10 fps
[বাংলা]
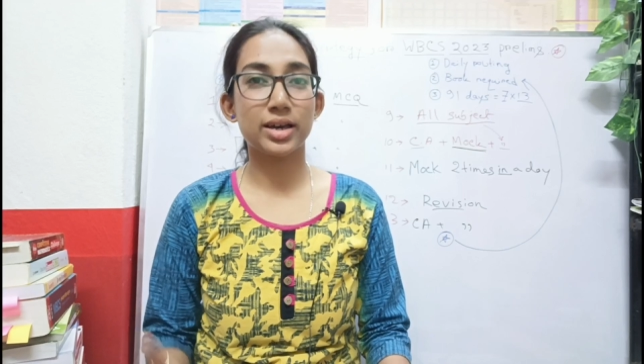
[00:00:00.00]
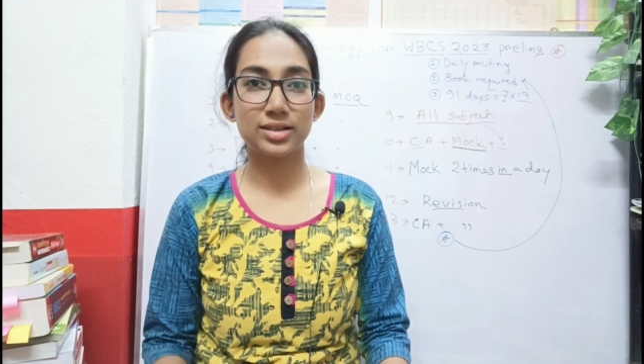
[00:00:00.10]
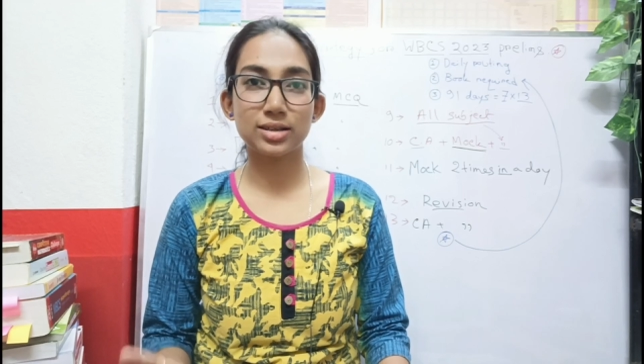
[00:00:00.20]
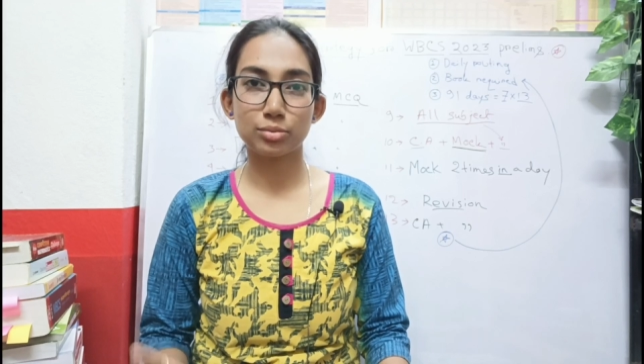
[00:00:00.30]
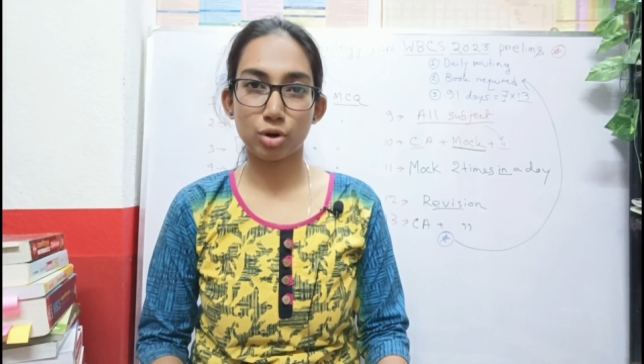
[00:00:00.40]

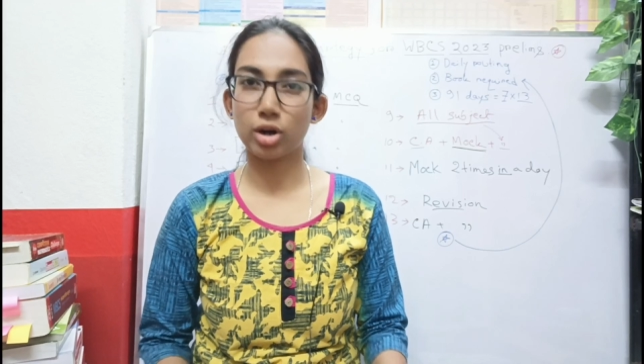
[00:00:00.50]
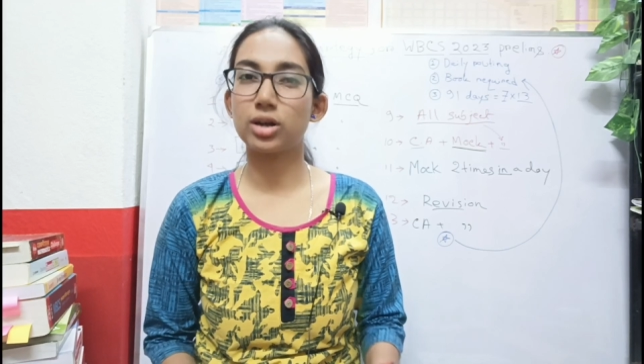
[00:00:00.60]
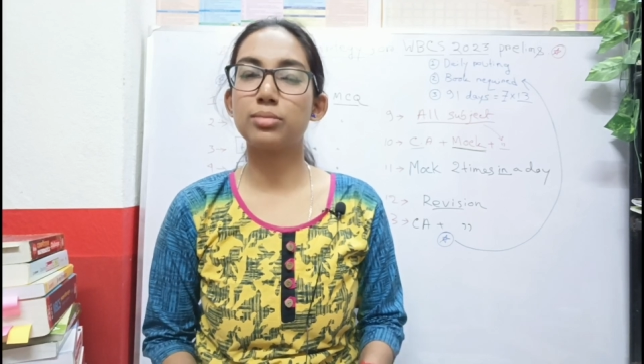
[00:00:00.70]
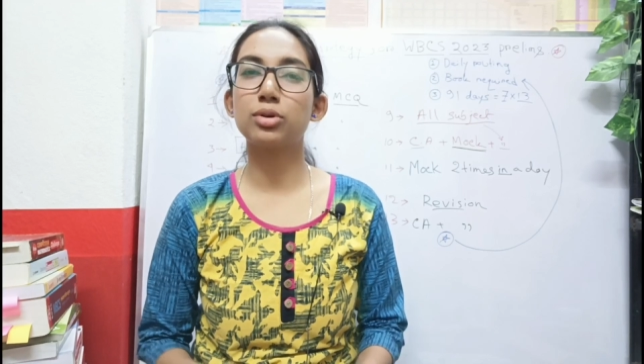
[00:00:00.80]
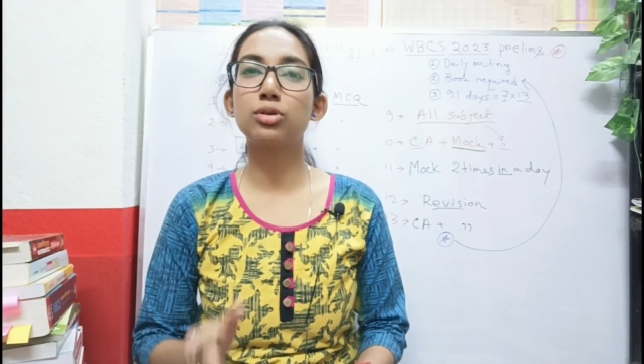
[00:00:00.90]
এক্সাম হয়
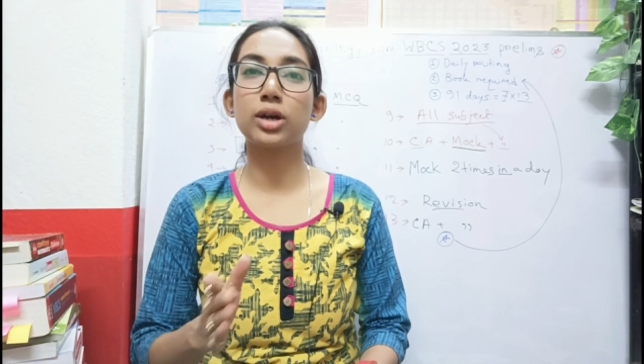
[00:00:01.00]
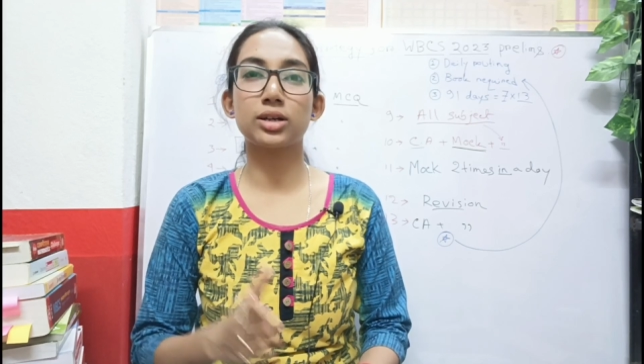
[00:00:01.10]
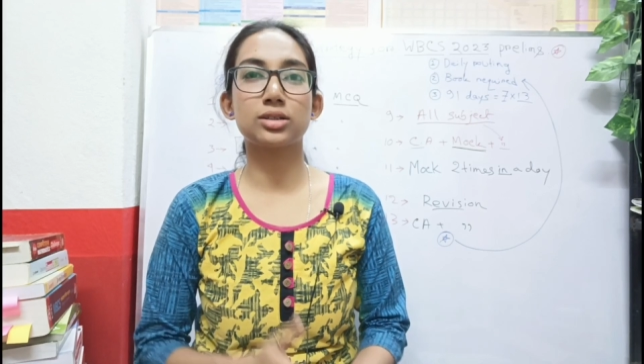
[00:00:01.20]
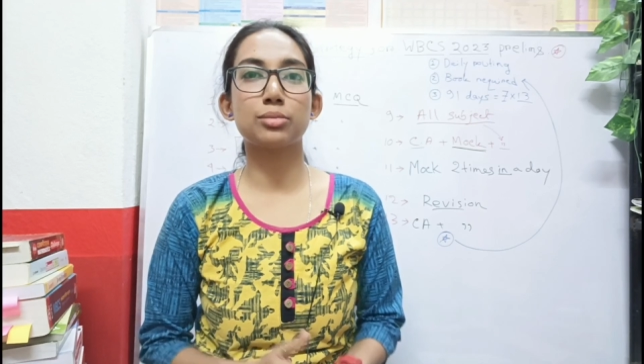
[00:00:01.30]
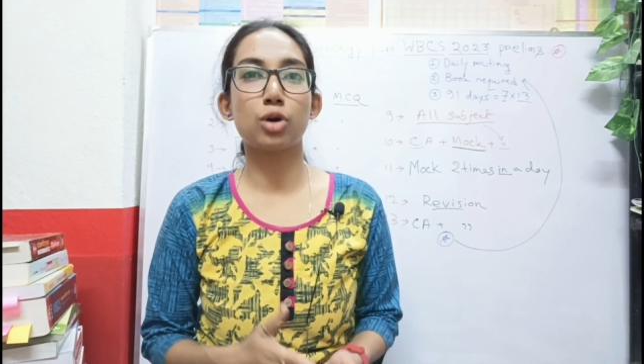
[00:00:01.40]
এবং
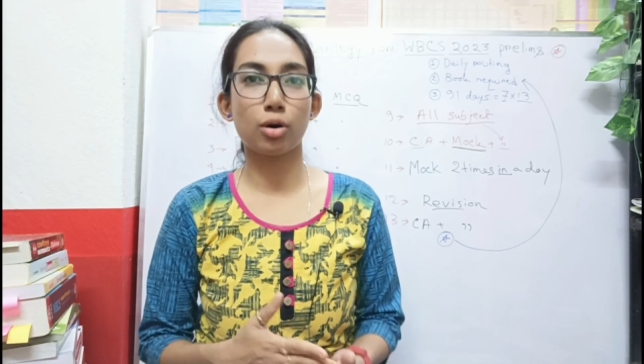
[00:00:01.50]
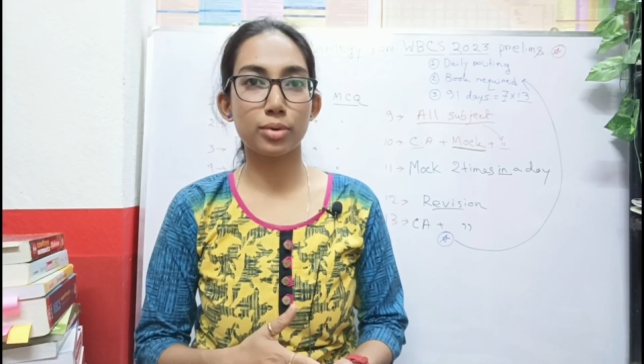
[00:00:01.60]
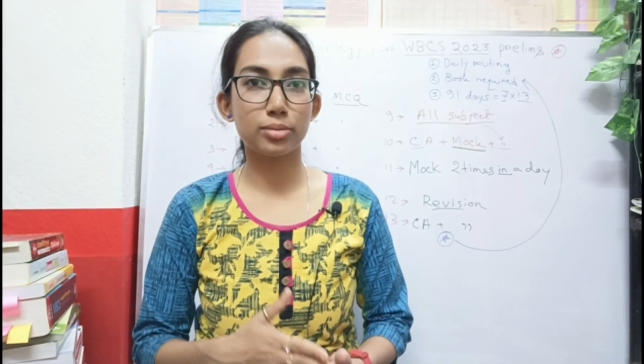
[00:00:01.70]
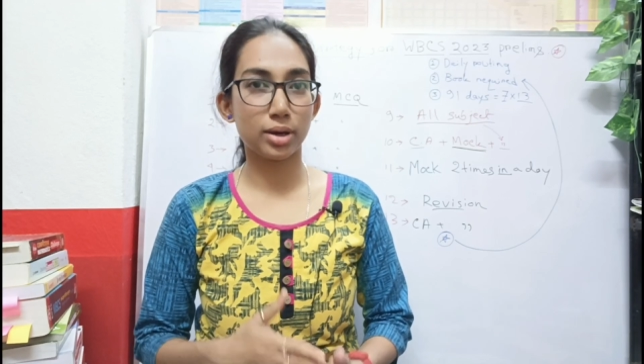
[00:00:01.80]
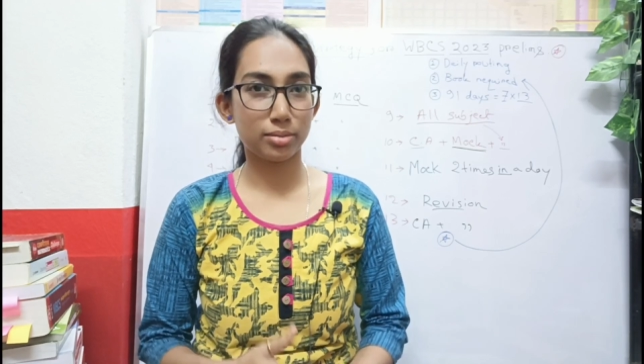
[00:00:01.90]
এক্সাম
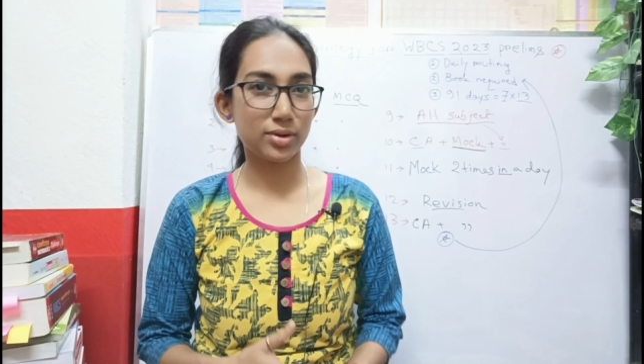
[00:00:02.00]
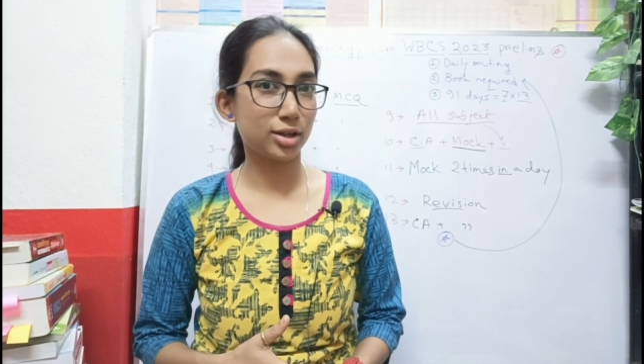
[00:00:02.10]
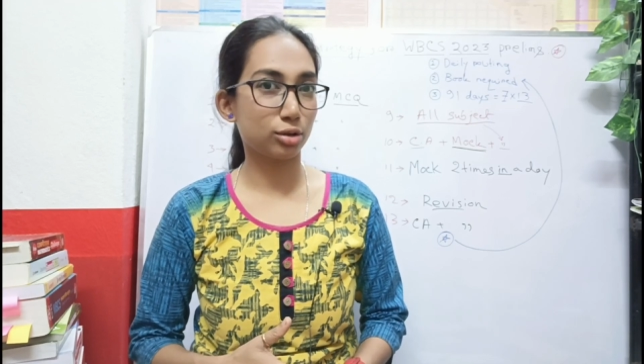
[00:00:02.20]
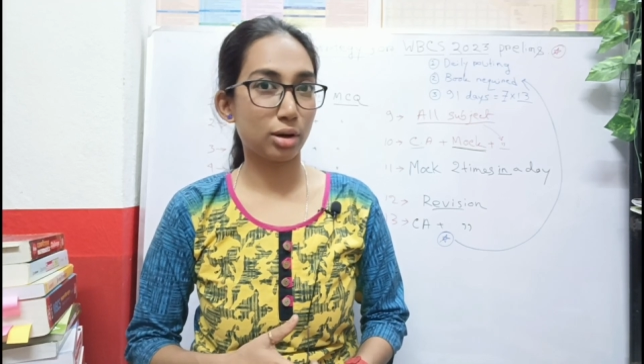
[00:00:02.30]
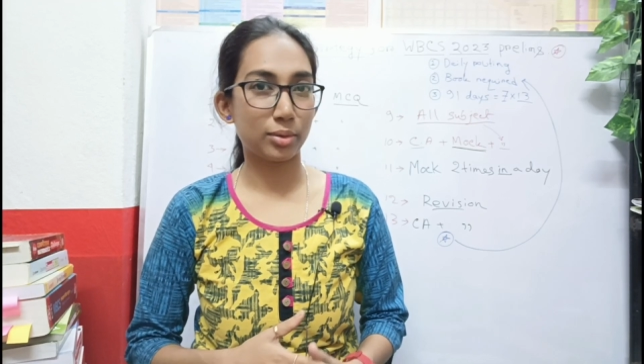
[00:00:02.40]
হবে ভেবেই
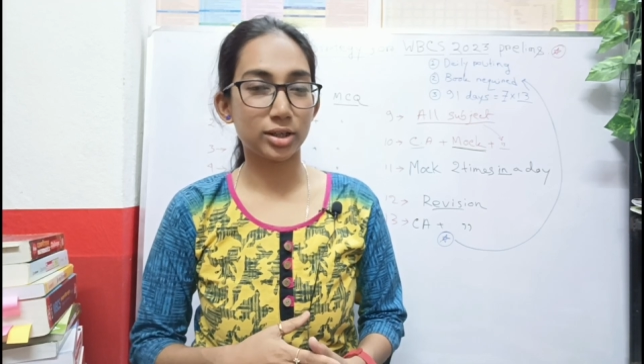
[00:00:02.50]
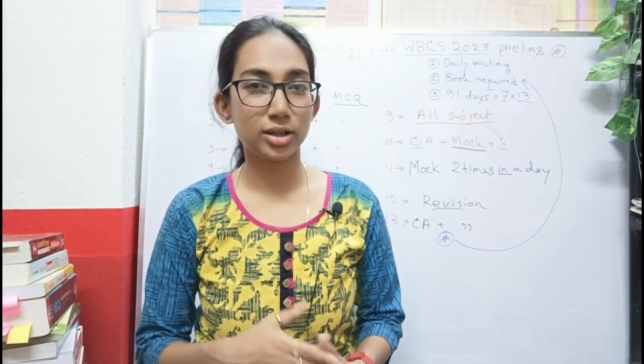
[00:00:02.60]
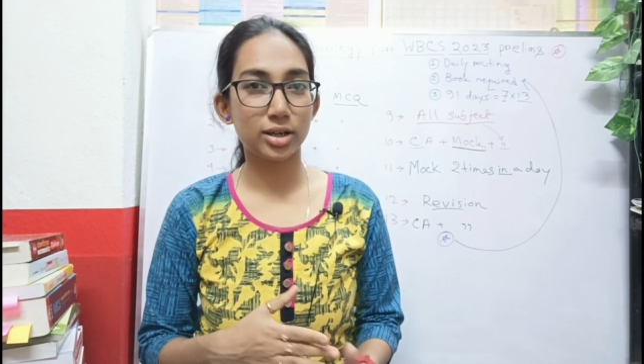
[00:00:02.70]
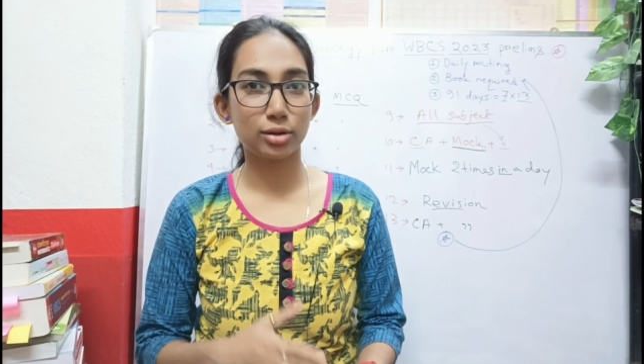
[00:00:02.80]
কিন্তু আমাদের